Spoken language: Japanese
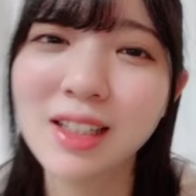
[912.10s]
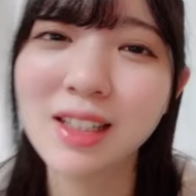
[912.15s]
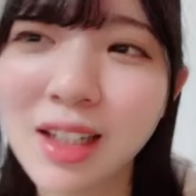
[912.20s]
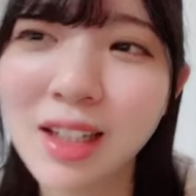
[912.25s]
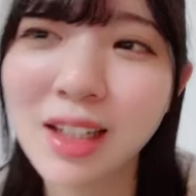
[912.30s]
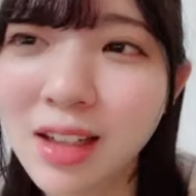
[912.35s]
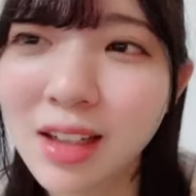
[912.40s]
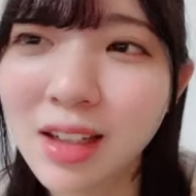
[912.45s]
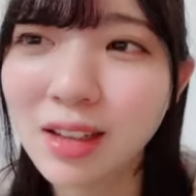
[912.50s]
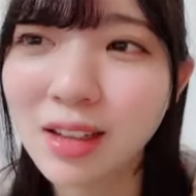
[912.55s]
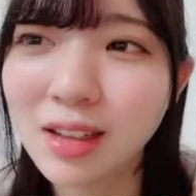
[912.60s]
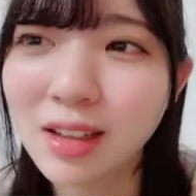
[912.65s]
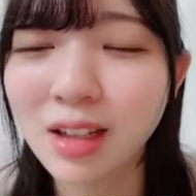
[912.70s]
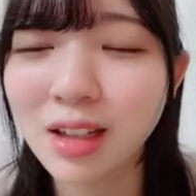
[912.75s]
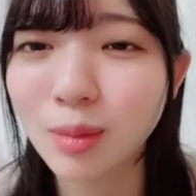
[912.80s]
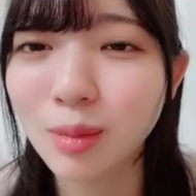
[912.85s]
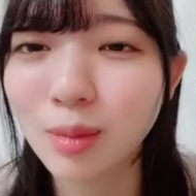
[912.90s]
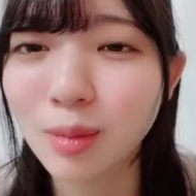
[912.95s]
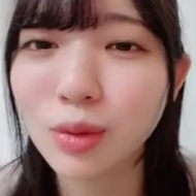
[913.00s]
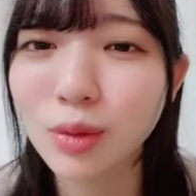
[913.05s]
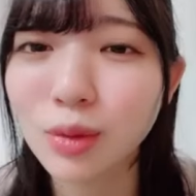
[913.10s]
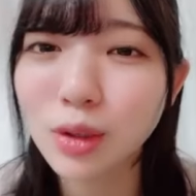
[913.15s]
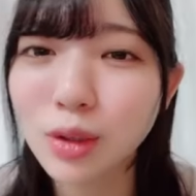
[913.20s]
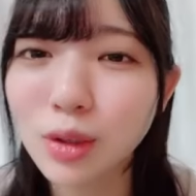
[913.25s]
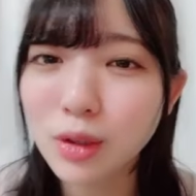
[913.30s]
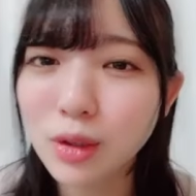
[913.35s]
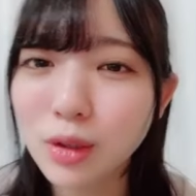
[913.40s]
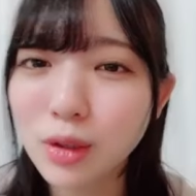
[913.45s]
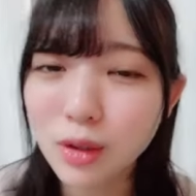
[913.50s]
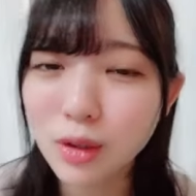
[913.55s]
なんか見たことあ
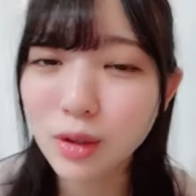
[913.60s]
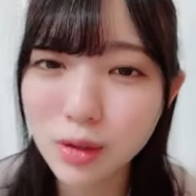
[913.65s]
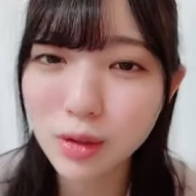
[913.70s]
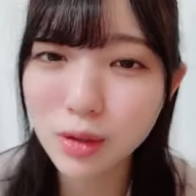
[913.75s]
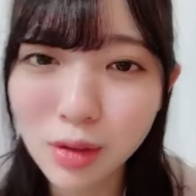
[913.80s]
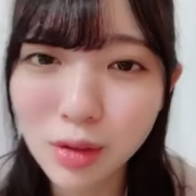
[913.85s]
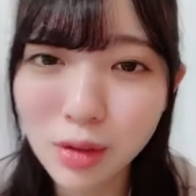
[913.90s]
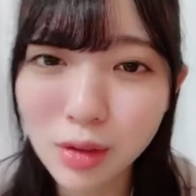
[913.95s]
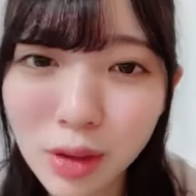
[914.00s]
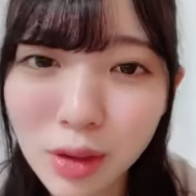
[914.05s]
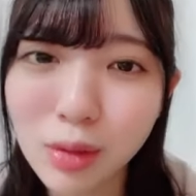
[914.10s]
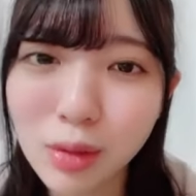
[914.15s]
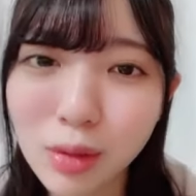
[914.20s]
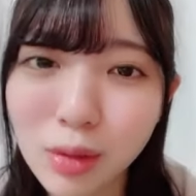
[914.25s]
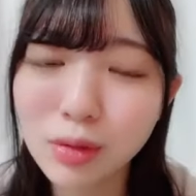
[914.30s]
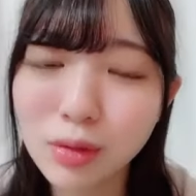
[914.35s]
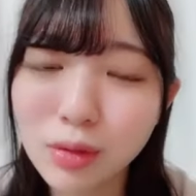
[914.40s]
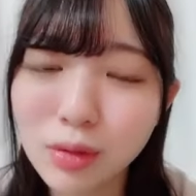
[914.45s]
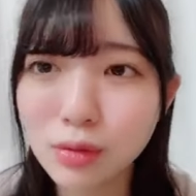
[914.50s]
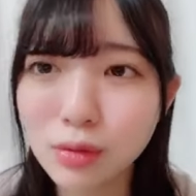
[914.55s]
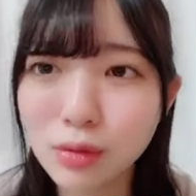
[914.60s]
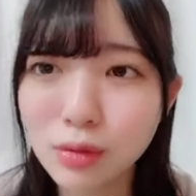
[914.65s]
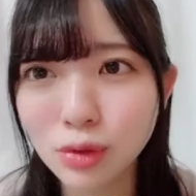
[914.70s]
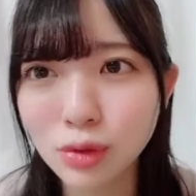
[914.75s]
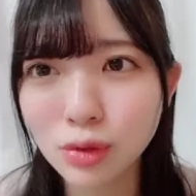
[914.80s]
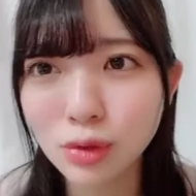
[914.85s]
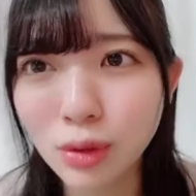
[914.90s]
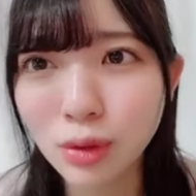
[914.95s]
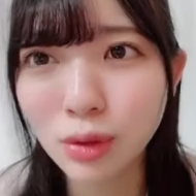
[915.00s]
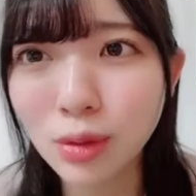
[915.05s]
る服の
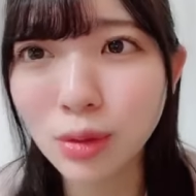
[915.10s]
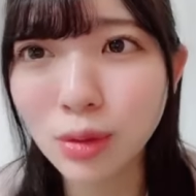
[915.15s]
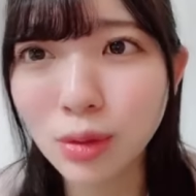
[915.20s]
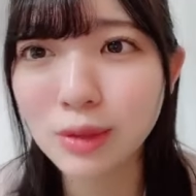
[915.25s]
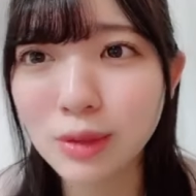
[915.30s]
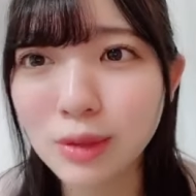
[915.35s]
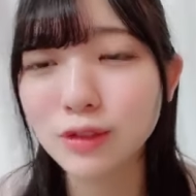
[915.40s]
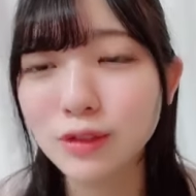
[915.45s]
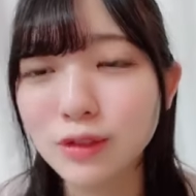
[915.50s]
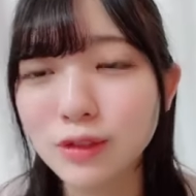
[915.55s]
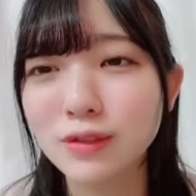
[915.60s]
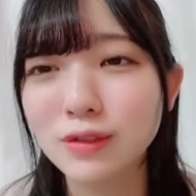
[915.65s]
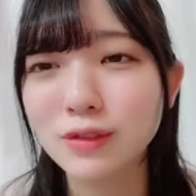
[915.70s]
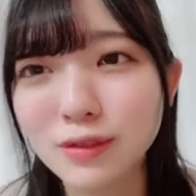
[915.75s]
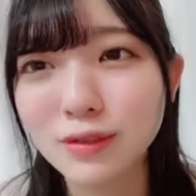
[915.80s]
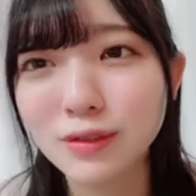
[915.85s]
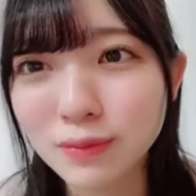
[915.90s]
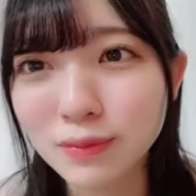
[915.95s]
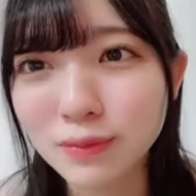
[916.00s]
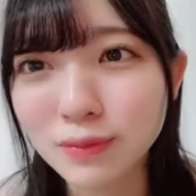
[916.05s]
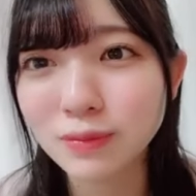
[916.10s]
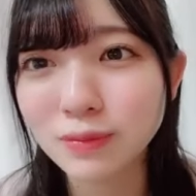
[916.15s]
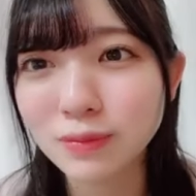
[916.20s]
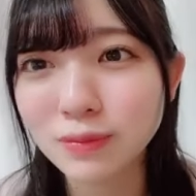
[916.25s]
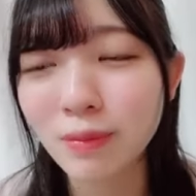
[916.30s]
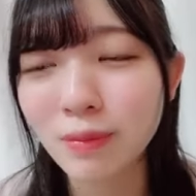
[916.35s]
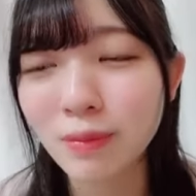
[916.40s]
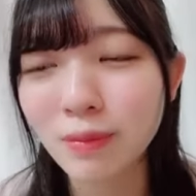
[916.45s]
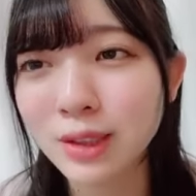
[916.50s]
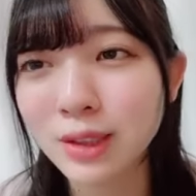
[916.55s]
女の子が
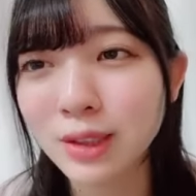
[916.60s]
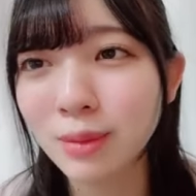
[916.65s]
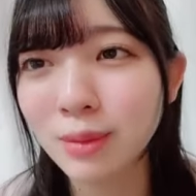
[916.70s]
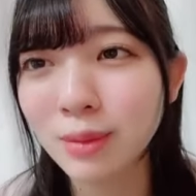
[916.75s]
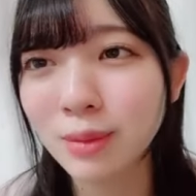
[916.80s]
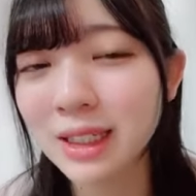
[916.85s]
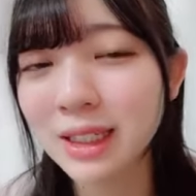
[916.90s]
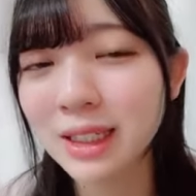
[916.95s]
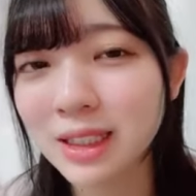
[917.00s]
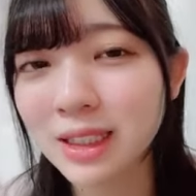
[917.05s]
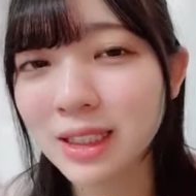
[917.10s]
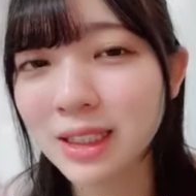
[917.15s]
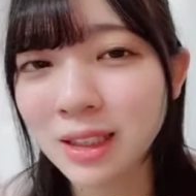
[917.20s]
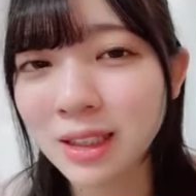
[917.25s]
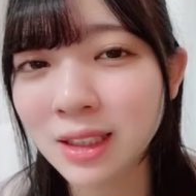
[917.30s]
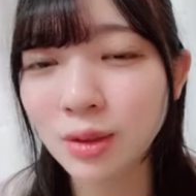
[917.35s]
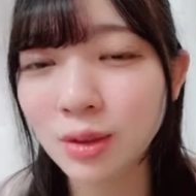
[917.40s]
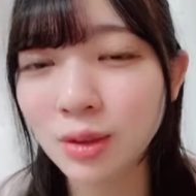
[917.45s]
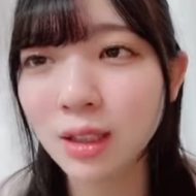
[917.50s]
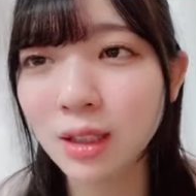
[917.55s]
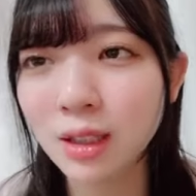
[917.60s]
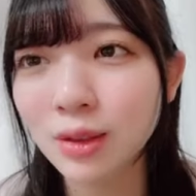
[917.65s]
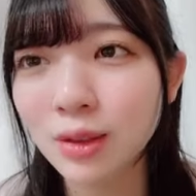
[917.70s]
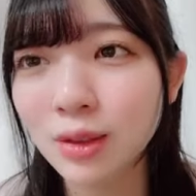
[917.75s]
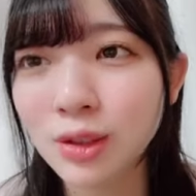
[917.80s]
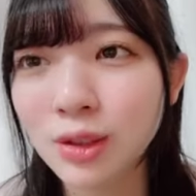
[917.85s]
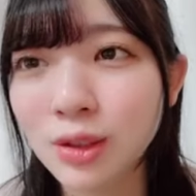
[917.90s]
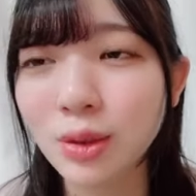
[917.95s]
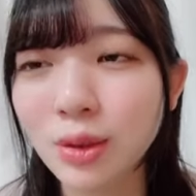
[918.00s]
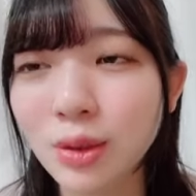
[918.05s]
をすれ違っ
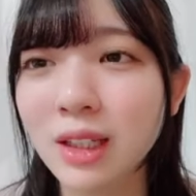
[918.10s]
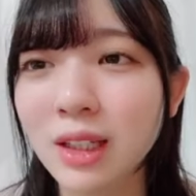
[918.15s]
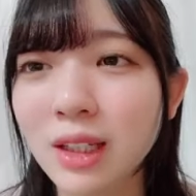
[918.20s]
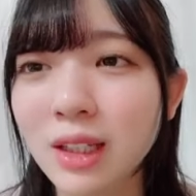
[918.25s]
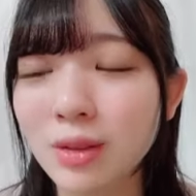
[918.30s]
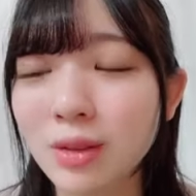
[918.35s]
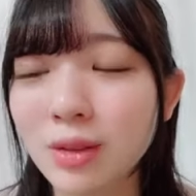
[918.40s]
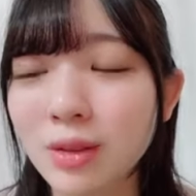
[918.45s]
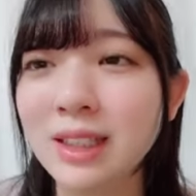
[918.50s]
たんですよ